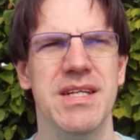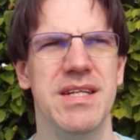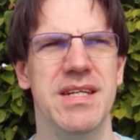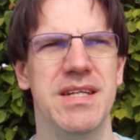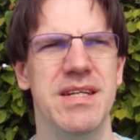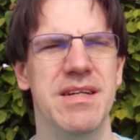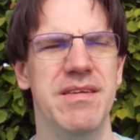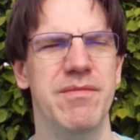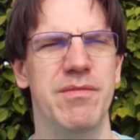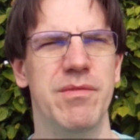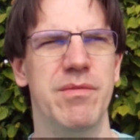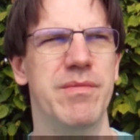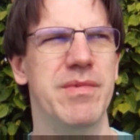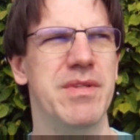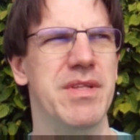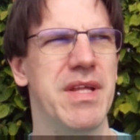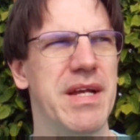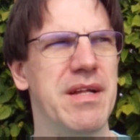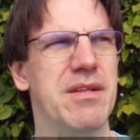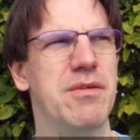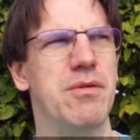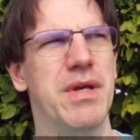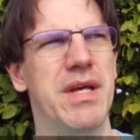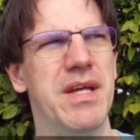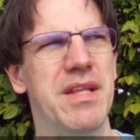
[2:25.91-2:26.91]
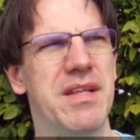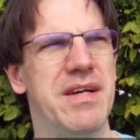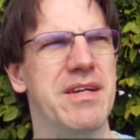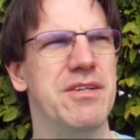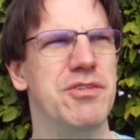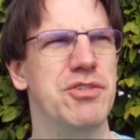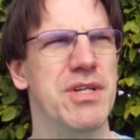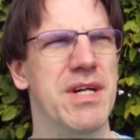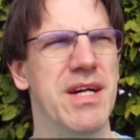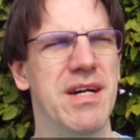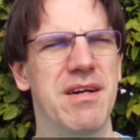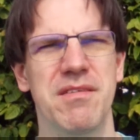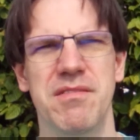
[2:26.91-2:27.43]
ja, wo man denkt, okay,
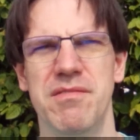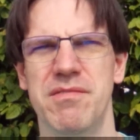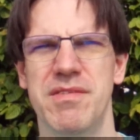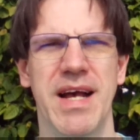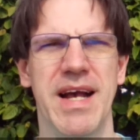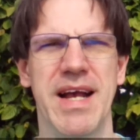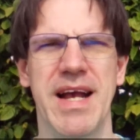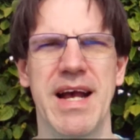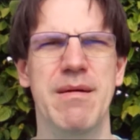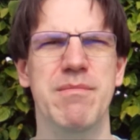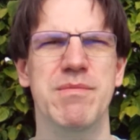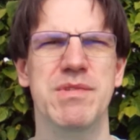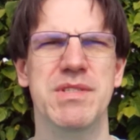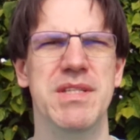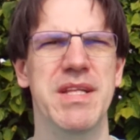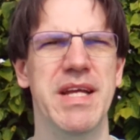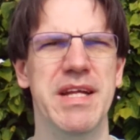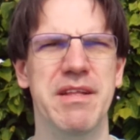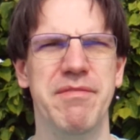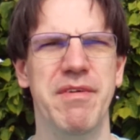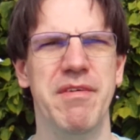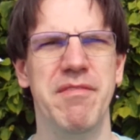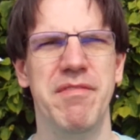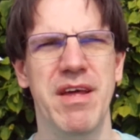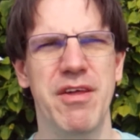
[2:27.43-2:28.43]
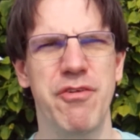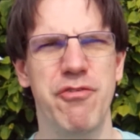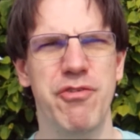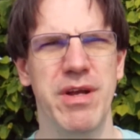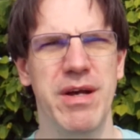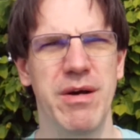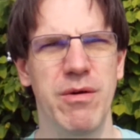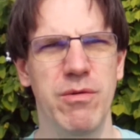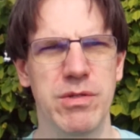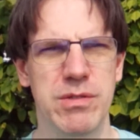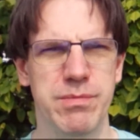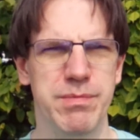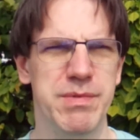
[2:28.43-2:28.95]
30 Jahre, da kam es in etwa vielleicht raus,